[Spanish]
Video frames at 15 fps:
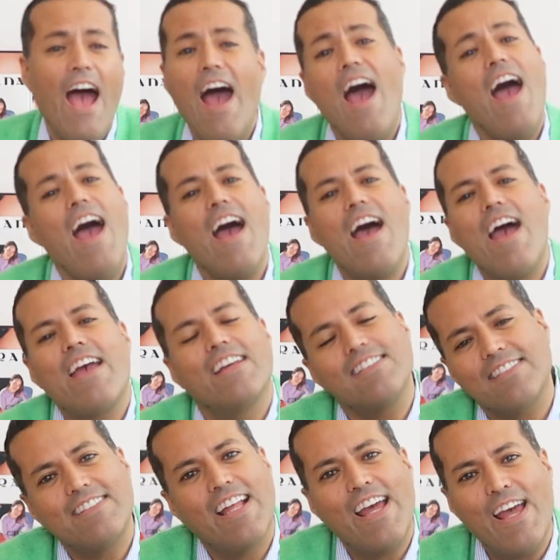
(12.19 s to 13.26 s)
a
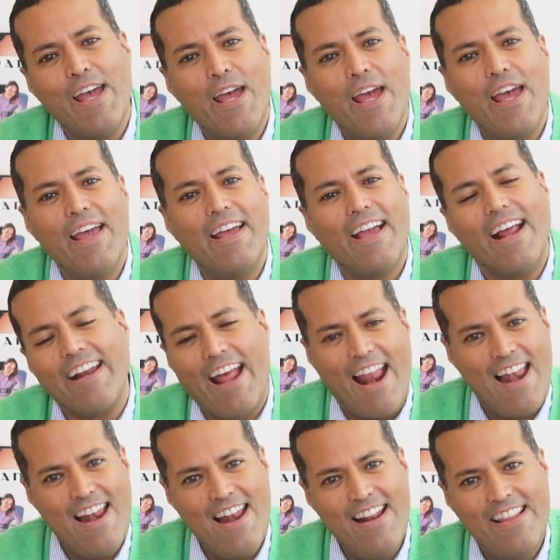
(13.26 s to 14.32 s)
este
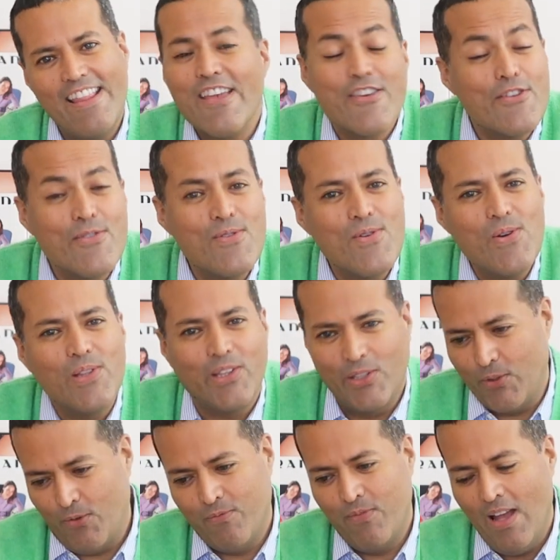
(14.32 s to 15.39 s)
canal de
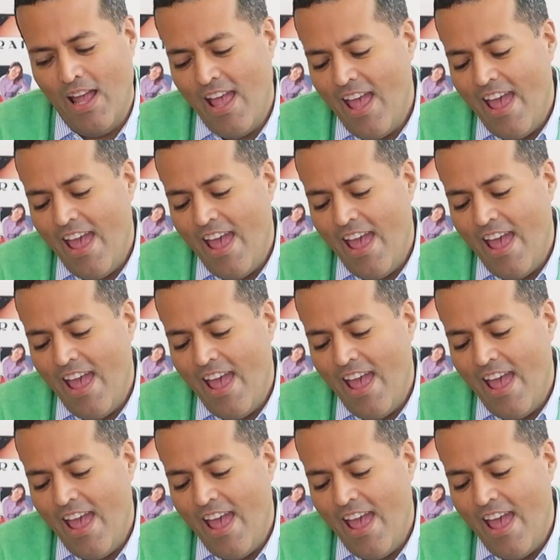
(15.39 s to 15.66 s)
YouTube.